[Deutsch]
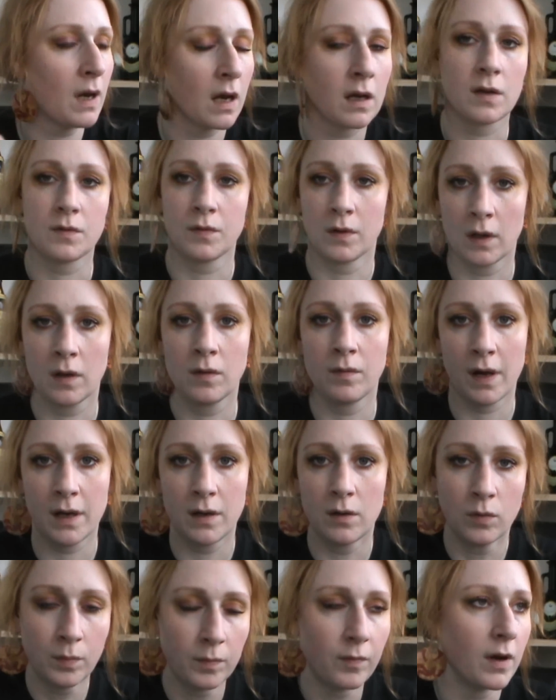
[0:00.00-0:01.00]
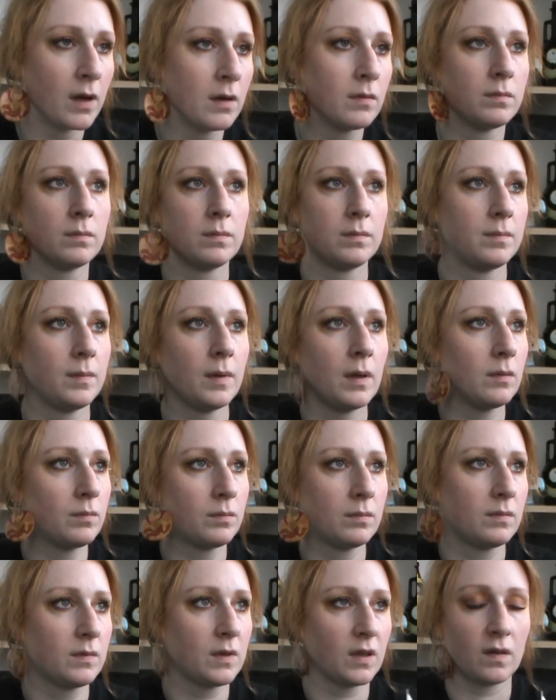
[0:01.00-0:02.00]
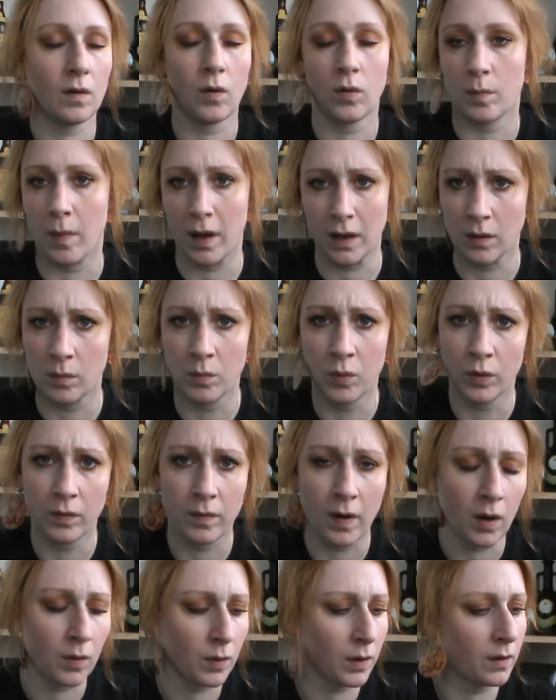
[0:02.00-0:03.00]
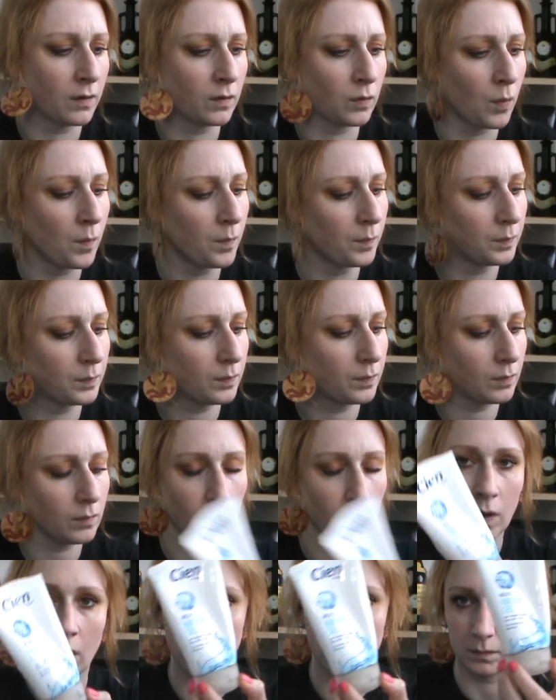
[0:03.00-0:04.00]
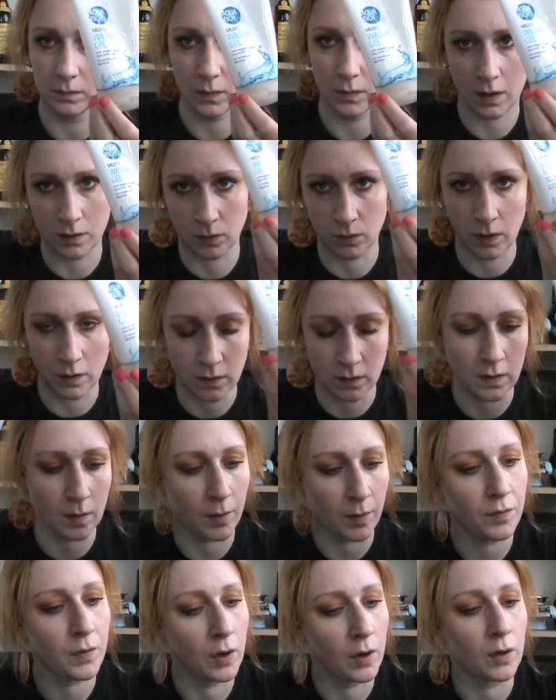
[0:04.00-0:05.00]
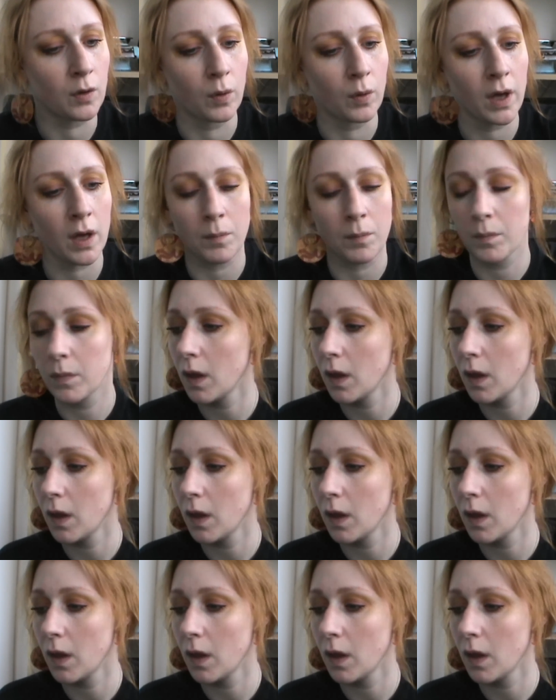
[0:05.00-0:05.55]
wieder das von Rivalde Loop, weil das auch im Angebot war oder so. Ja, also das ist aber völlig okay.